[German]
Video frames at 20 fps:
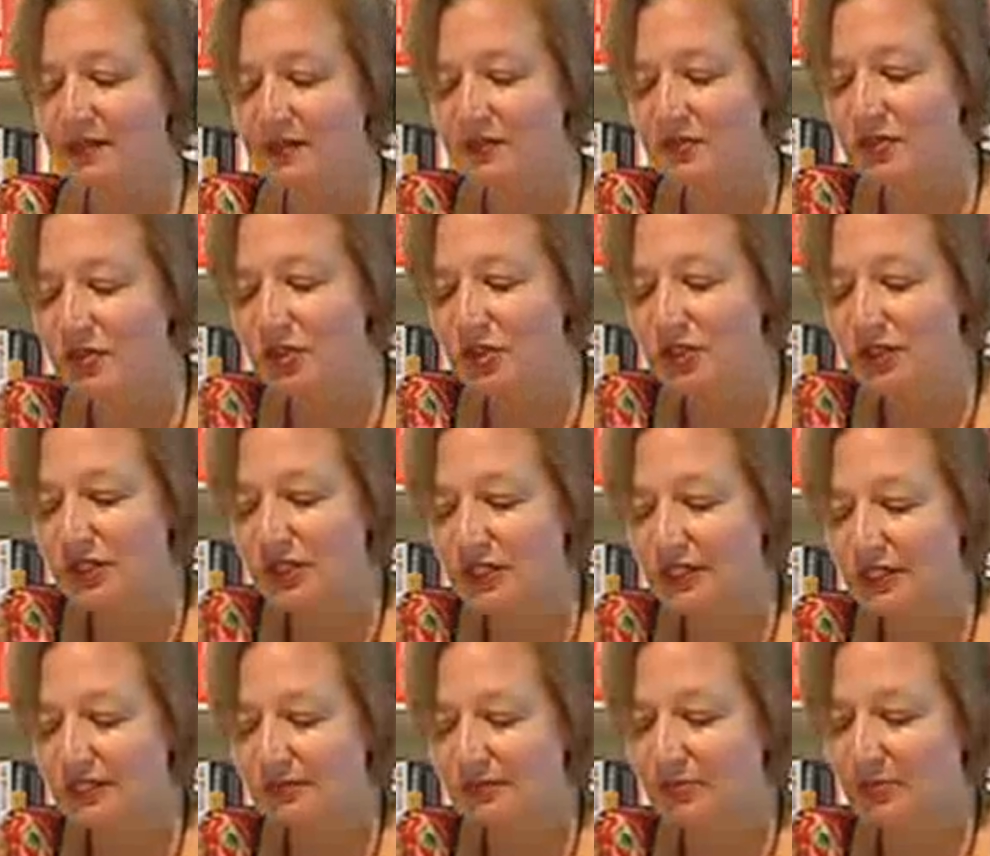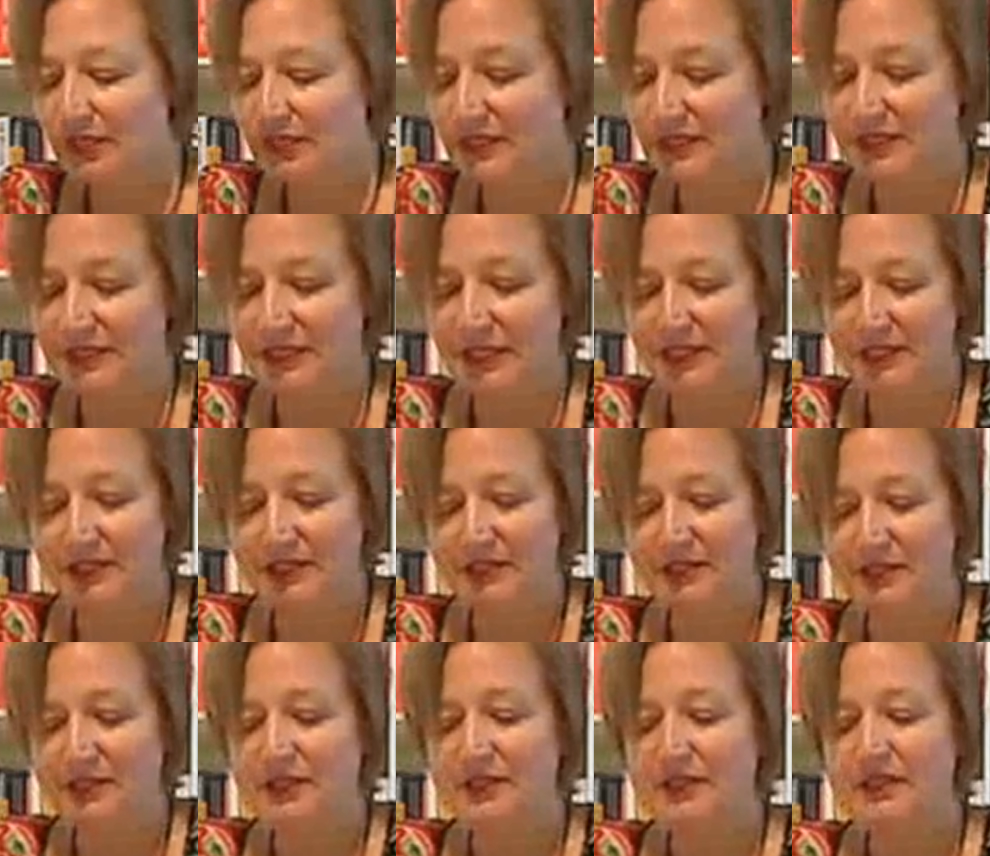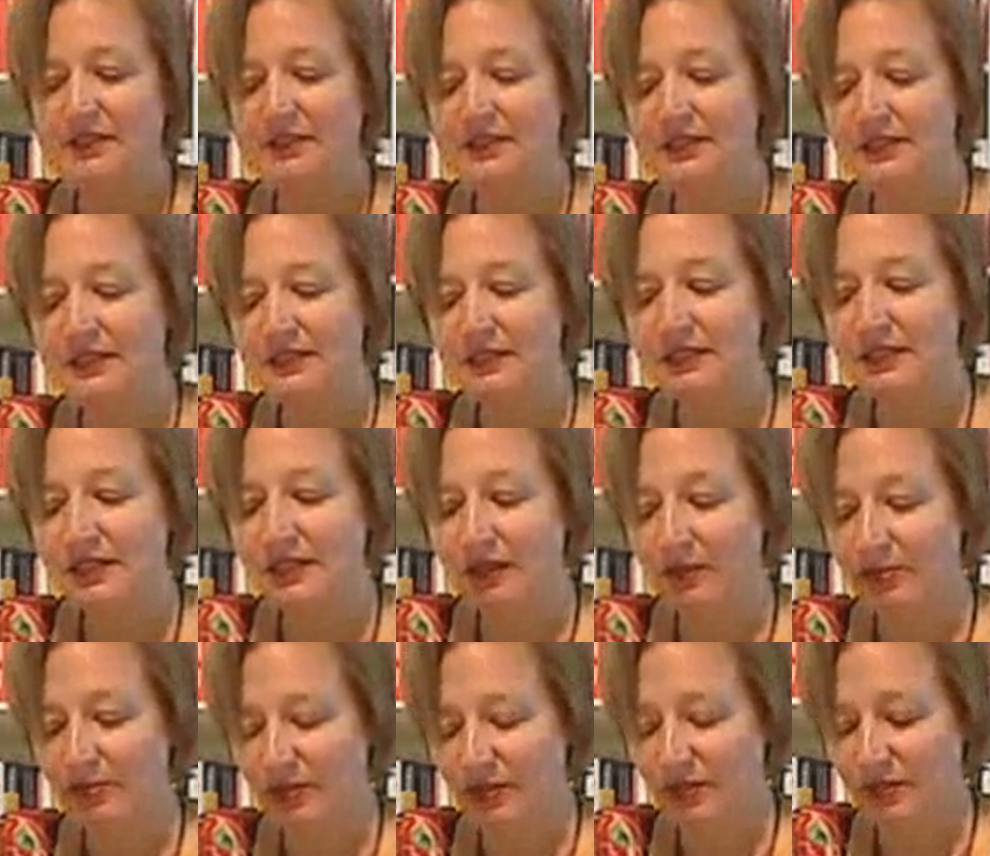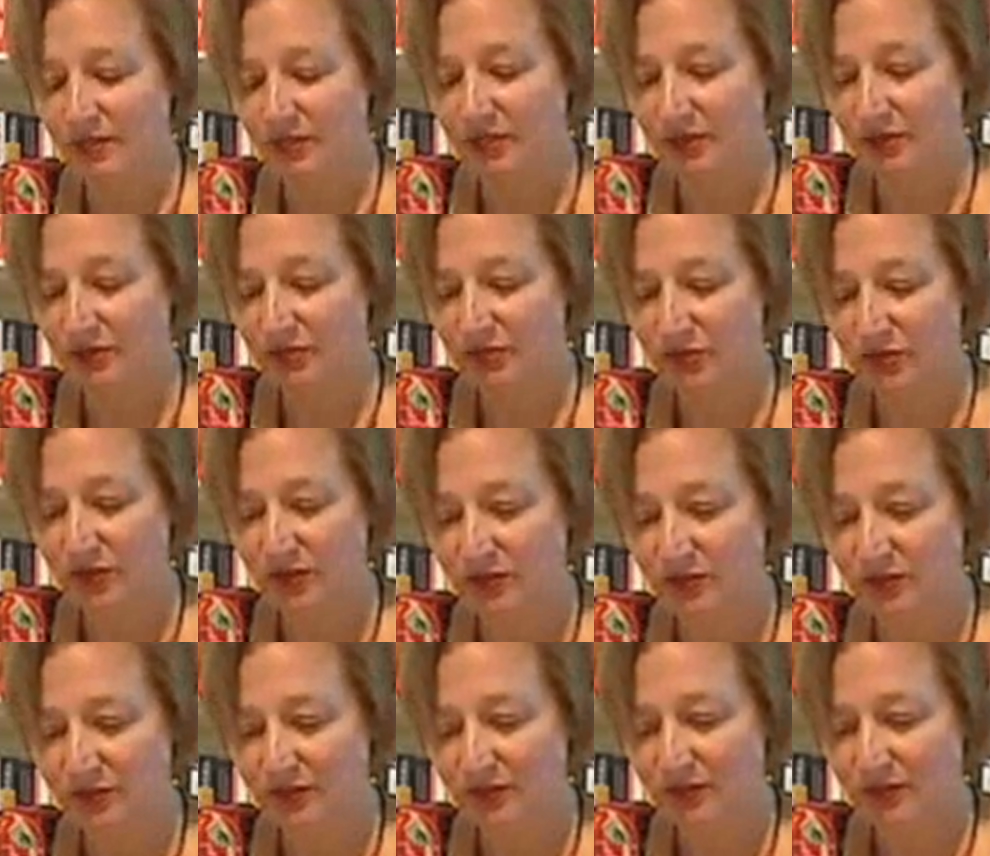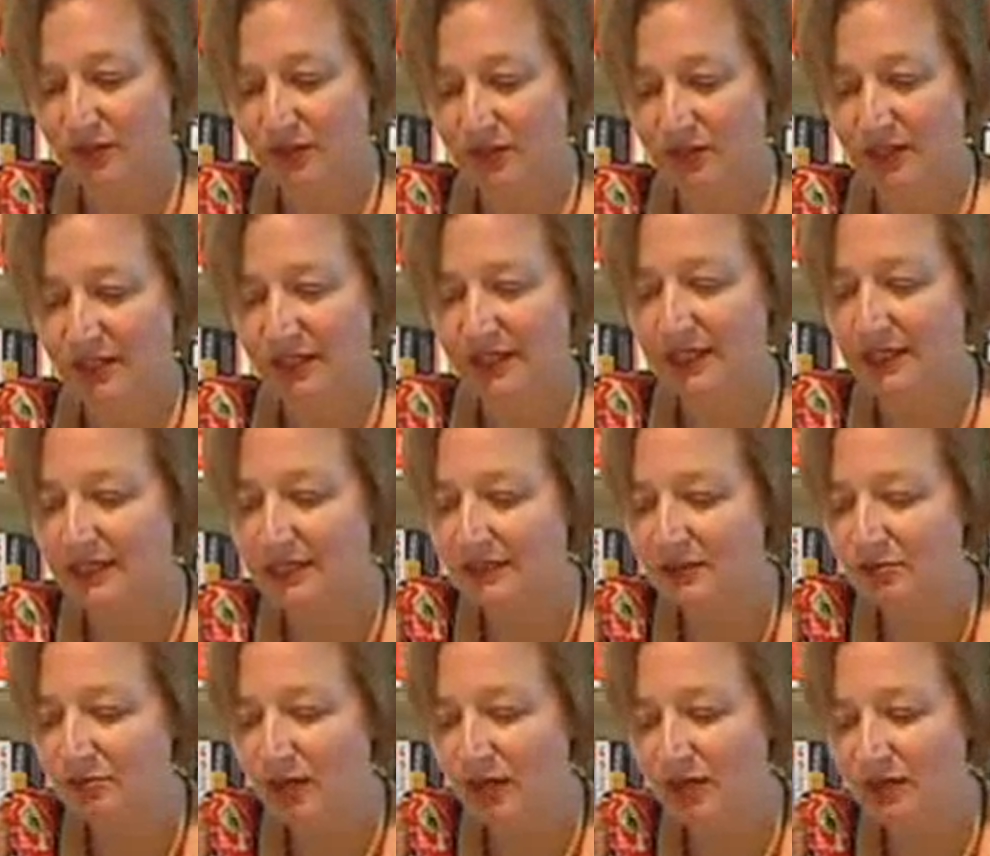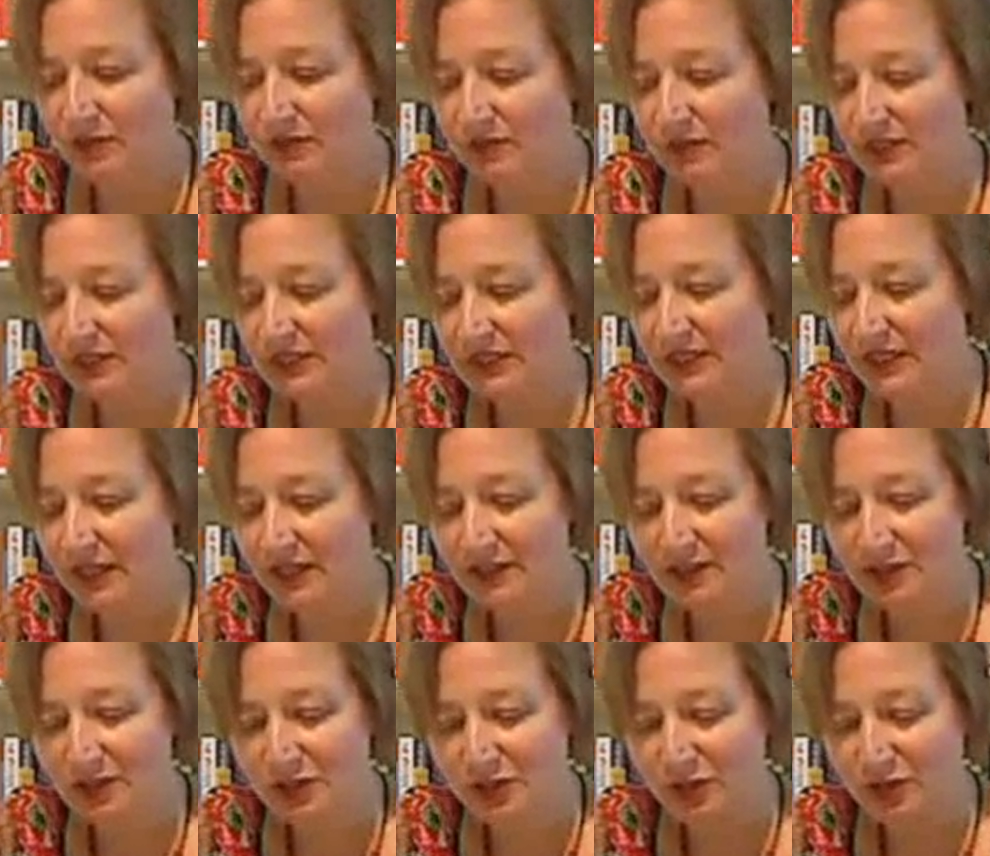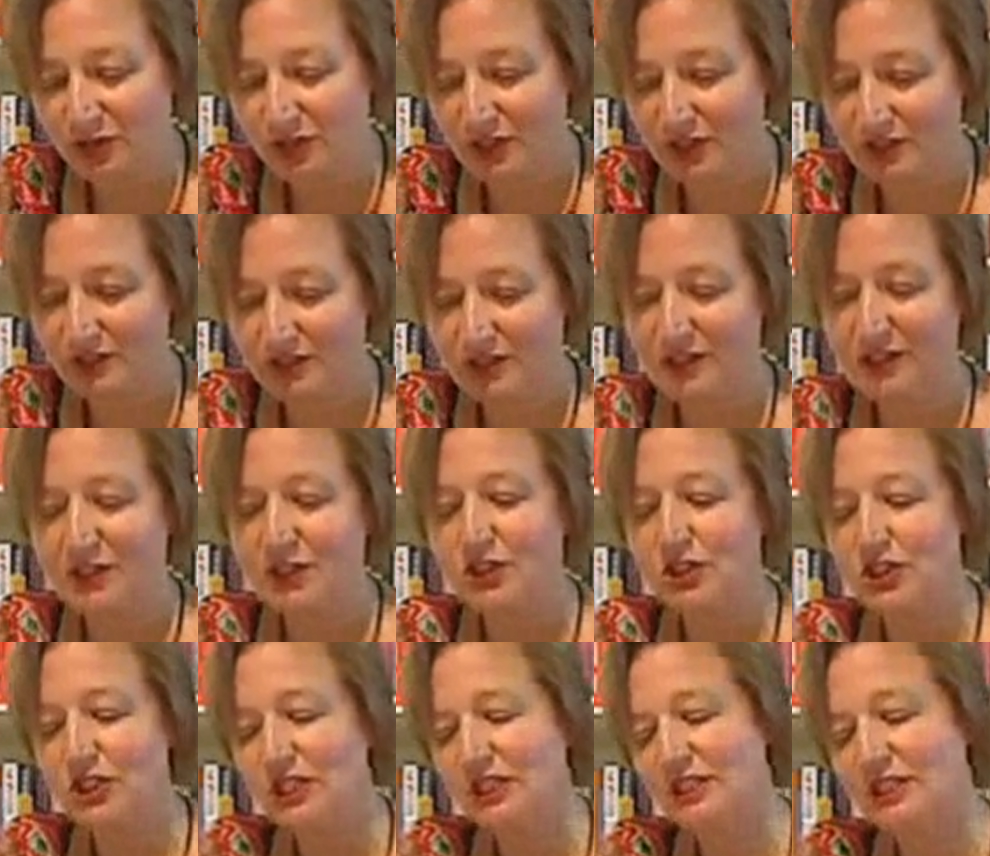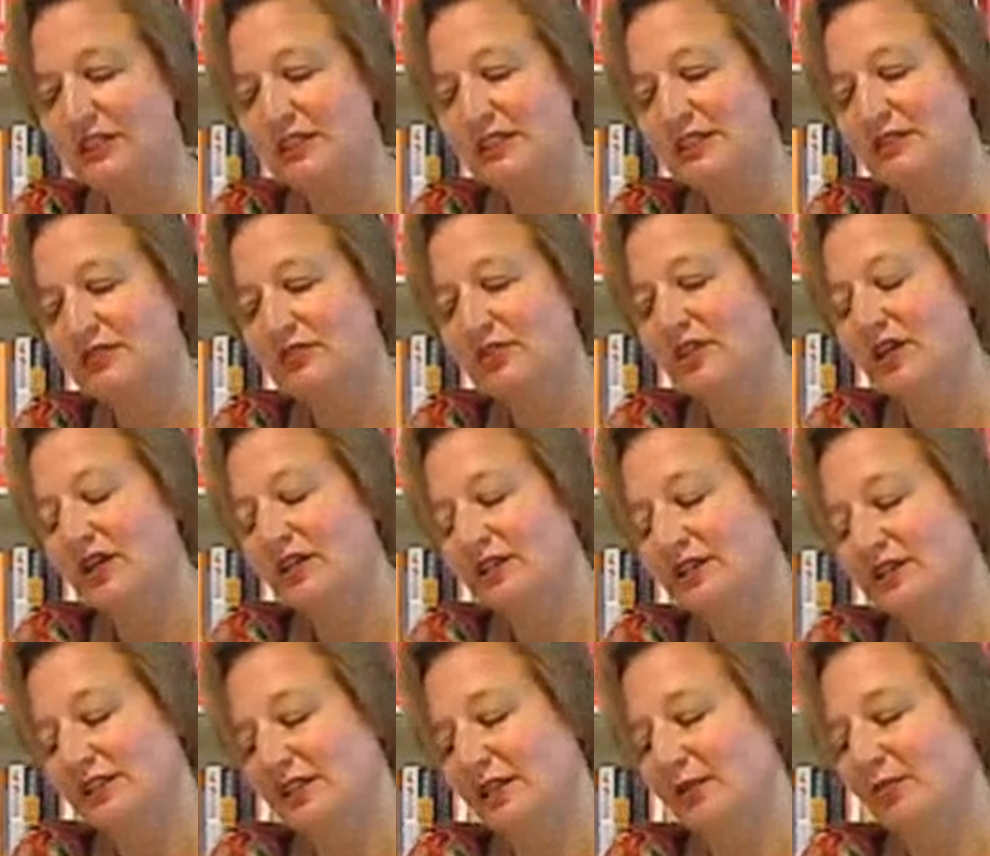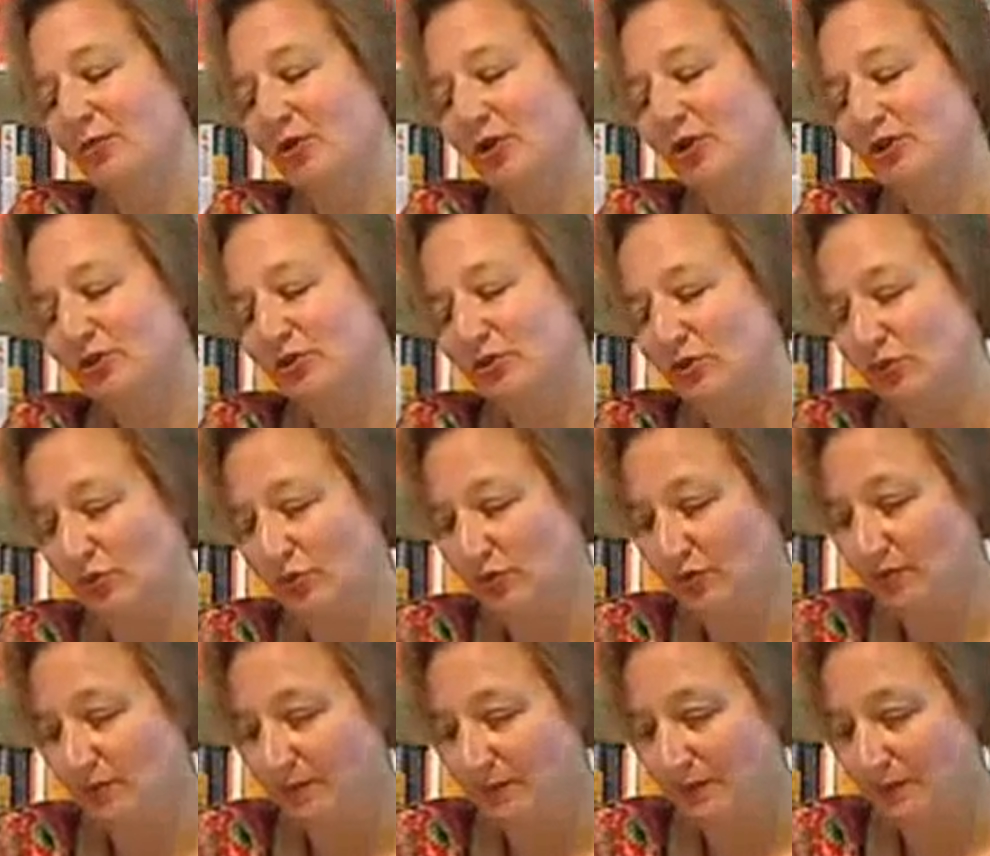Zwischen den ersten beiden Seiten zieht sie die Klappkarte hervor. Jedes Mal, wenn sie sie angeschaut hat, steckt sie sie wieder an denselben Ort zurück.